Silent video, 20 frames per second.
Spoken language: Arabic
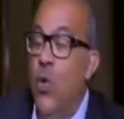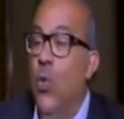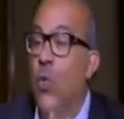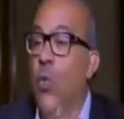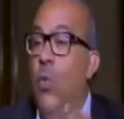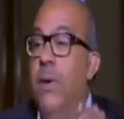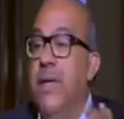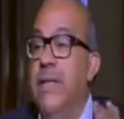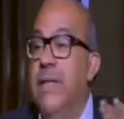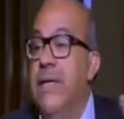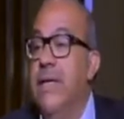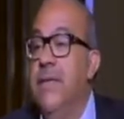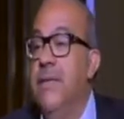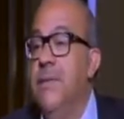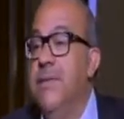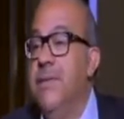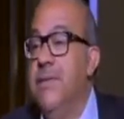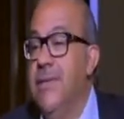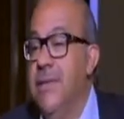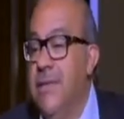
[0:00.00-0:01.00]
وبعد كده
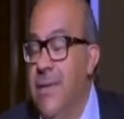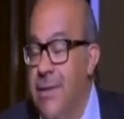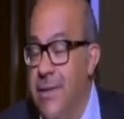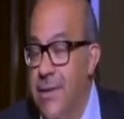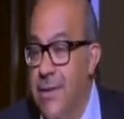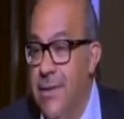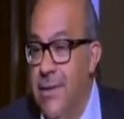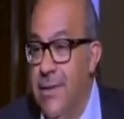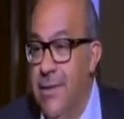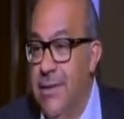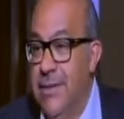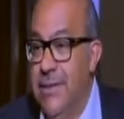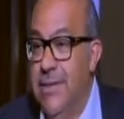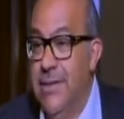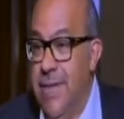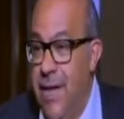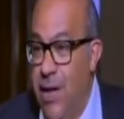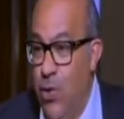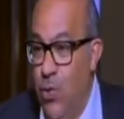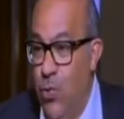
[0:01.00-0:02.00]
يوصل
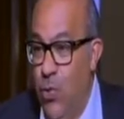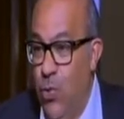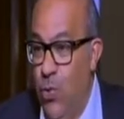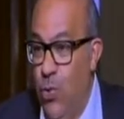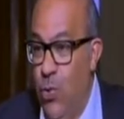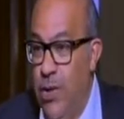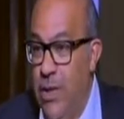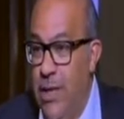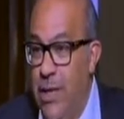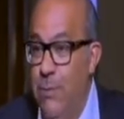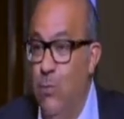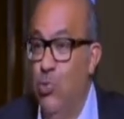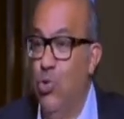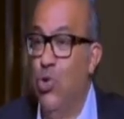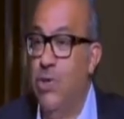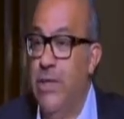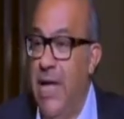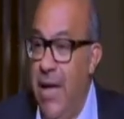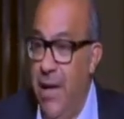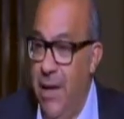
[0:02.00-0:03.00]
سعره
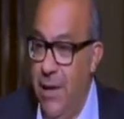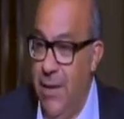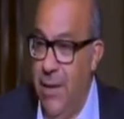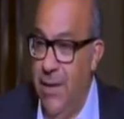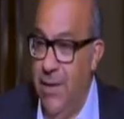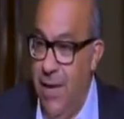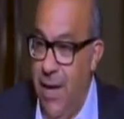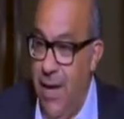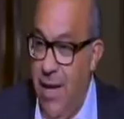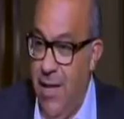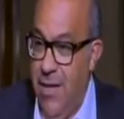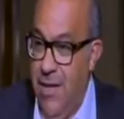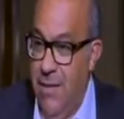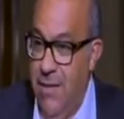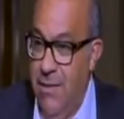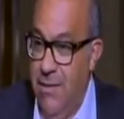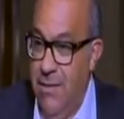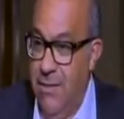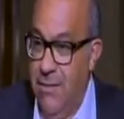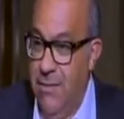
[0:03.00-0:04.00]
للمستهلك النهائي
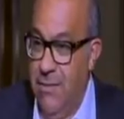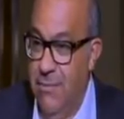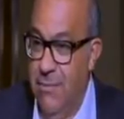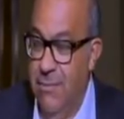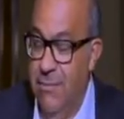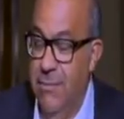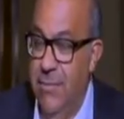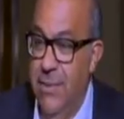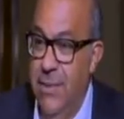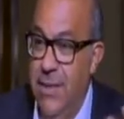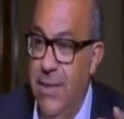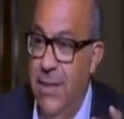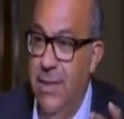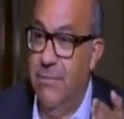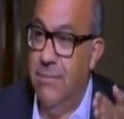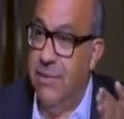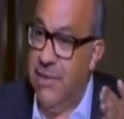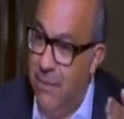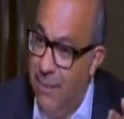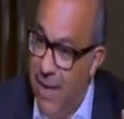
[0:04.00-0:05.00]
ب
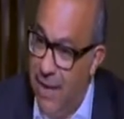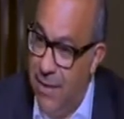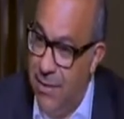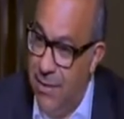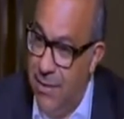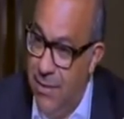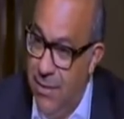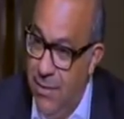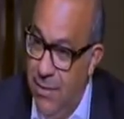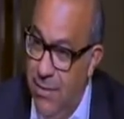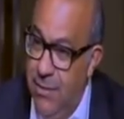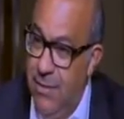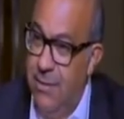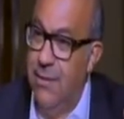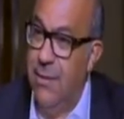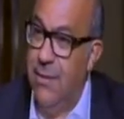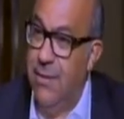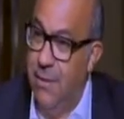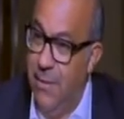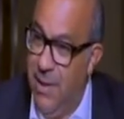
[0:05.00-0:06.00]
7 جنيه
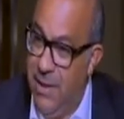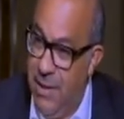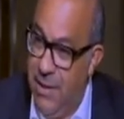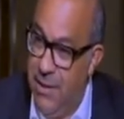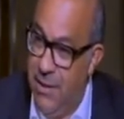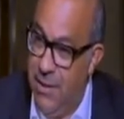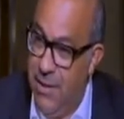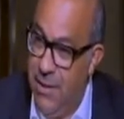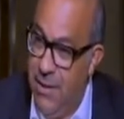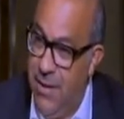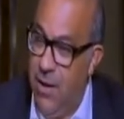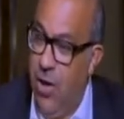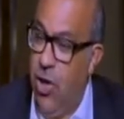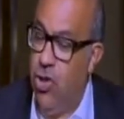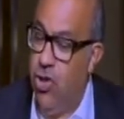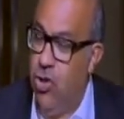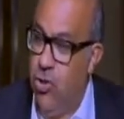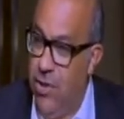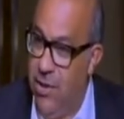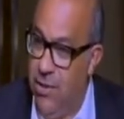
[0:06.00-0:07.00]
8 جنيه
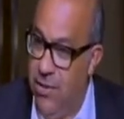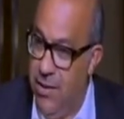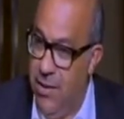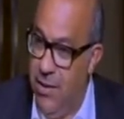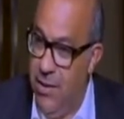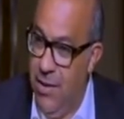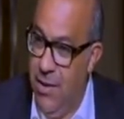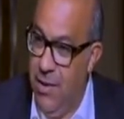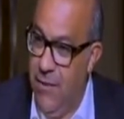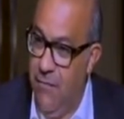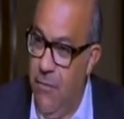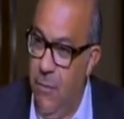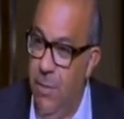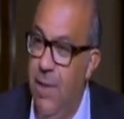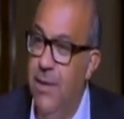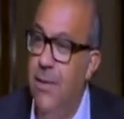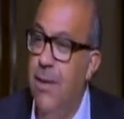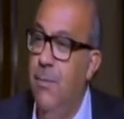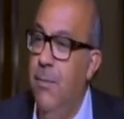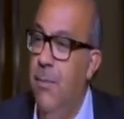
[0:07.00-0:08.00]
10 جنيه في
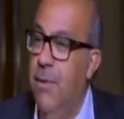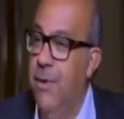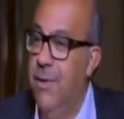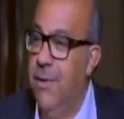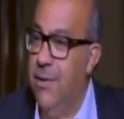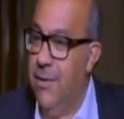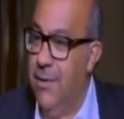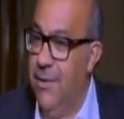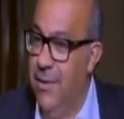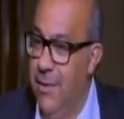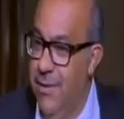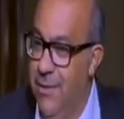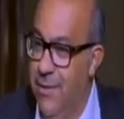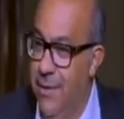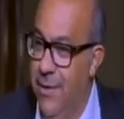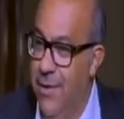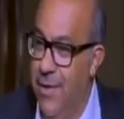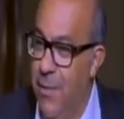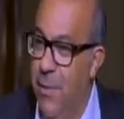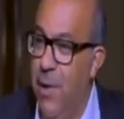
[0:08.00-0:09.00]
بعض المناطق
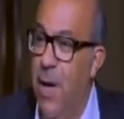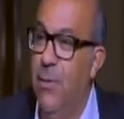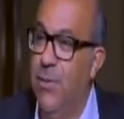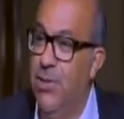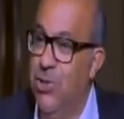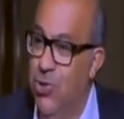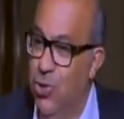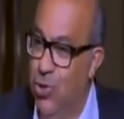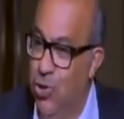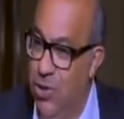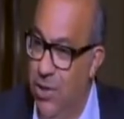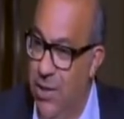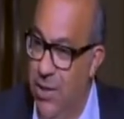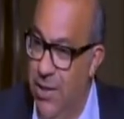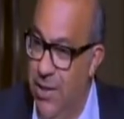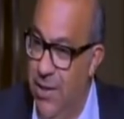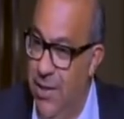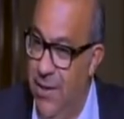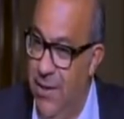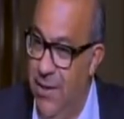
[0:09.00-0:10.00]
الراقيه ب 15 آه،
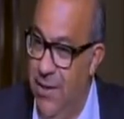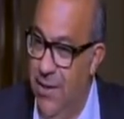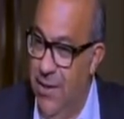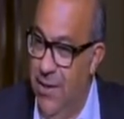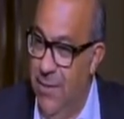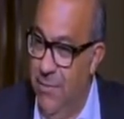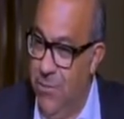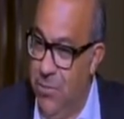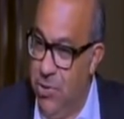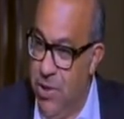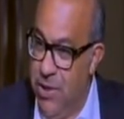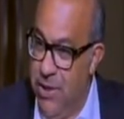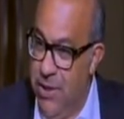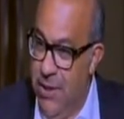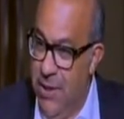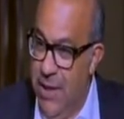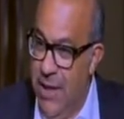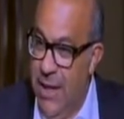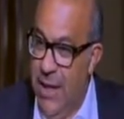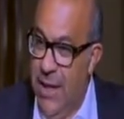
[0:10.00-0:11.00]
جنيه طبعا. مش كده؟
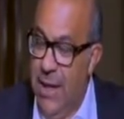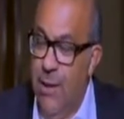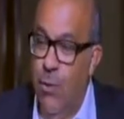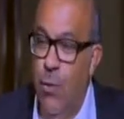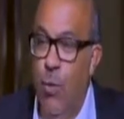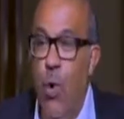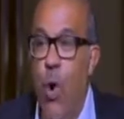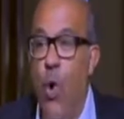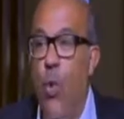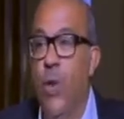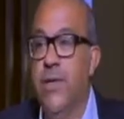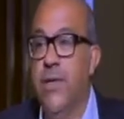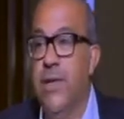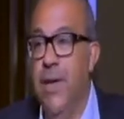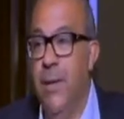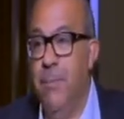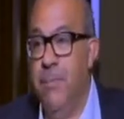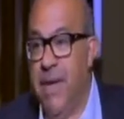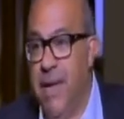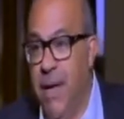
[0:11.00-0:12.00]
وهو
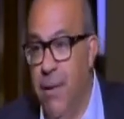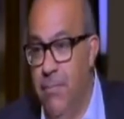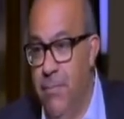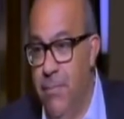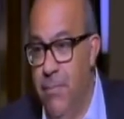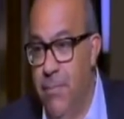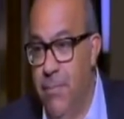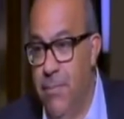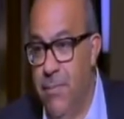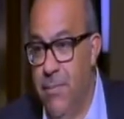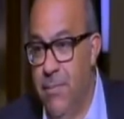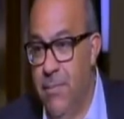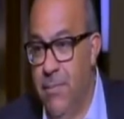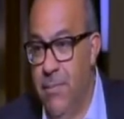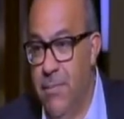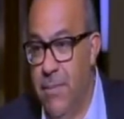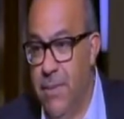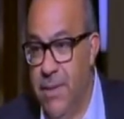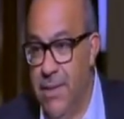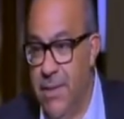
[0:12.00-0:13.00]
طالع بكام؟ بجنيه
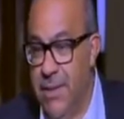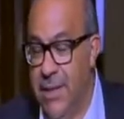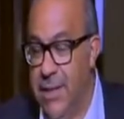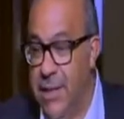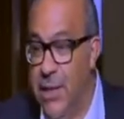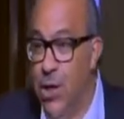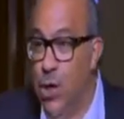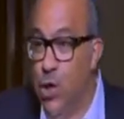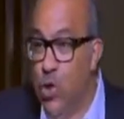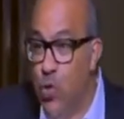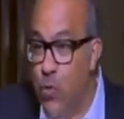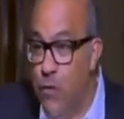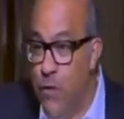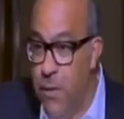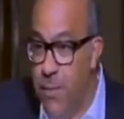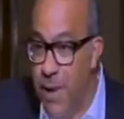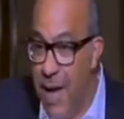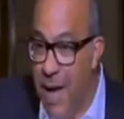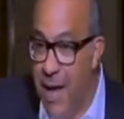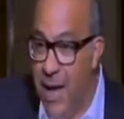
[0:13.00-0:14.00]
بجنيه شوفي
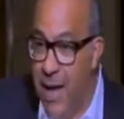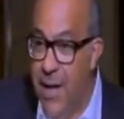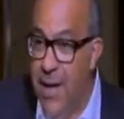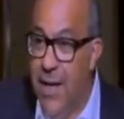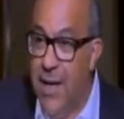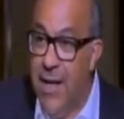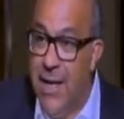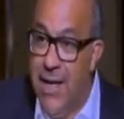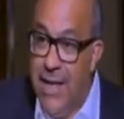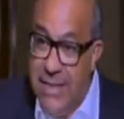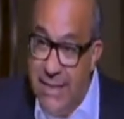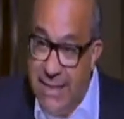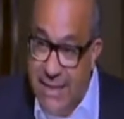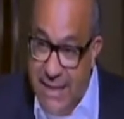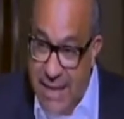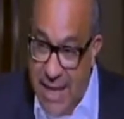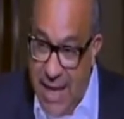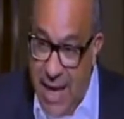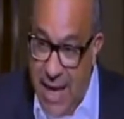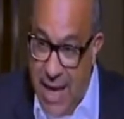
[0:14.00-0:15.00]
بقى
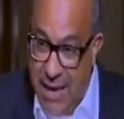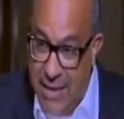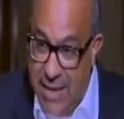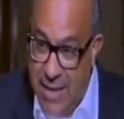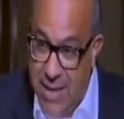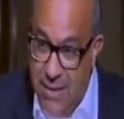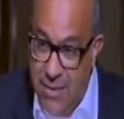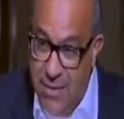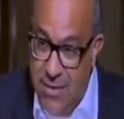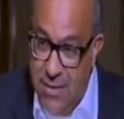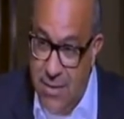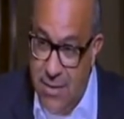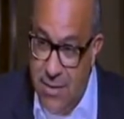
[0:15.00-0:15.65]
السلعه ديت